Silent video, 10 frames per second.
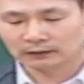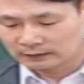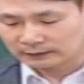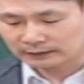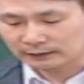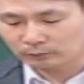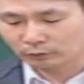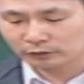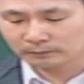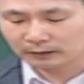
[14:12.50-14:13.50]
제가 잘
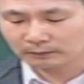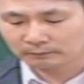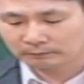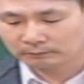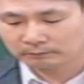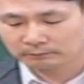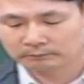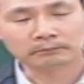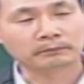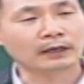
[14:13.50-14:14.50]
모르지만은
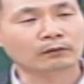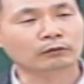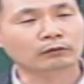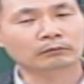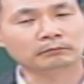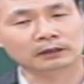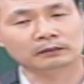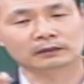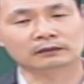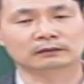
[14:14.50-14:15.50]

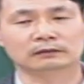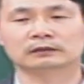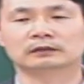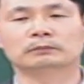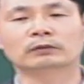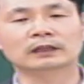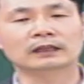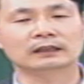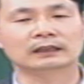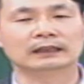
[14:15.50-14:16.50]
105mm 그
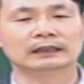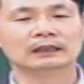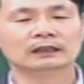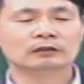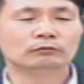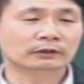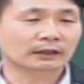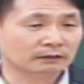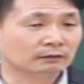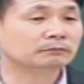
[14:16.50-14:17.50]
포탄이
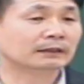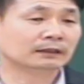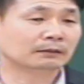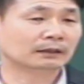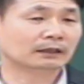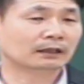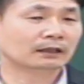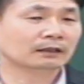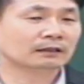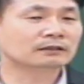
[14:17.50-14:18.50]
우리나라에 너무 많답니다.
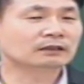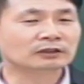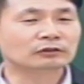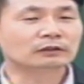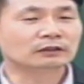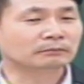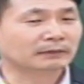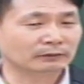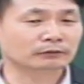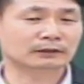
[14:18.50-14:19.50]
그때 지원을 너무
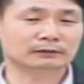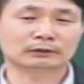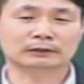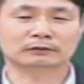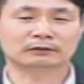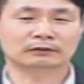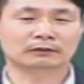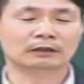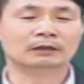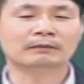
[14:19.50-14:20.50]
많이 줘서 가지고요.
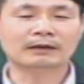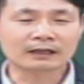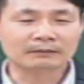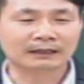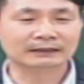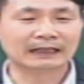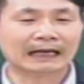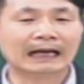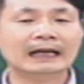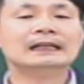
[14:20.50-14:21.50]
얼마만큼
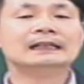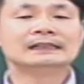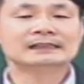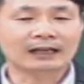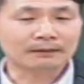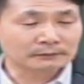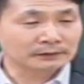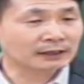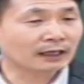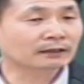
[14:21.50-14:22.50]
많냐?
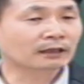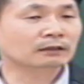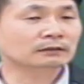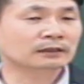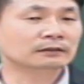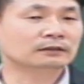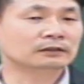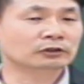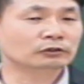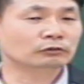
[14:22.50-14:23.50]
3차 대전을
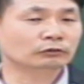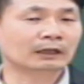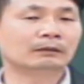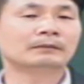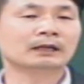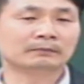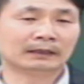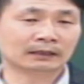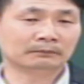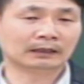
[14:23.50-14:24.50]
치르고도 나올 만큼
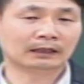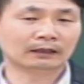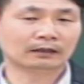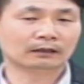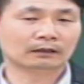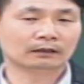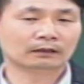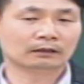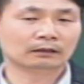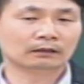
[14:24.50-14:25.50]
많답니다.
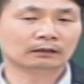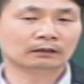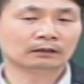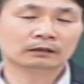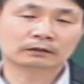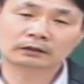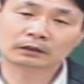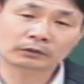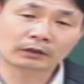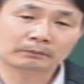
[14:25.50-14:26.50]
그게
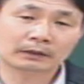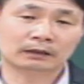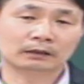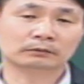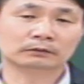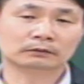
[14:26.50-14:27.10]
필요합니까, 여러분?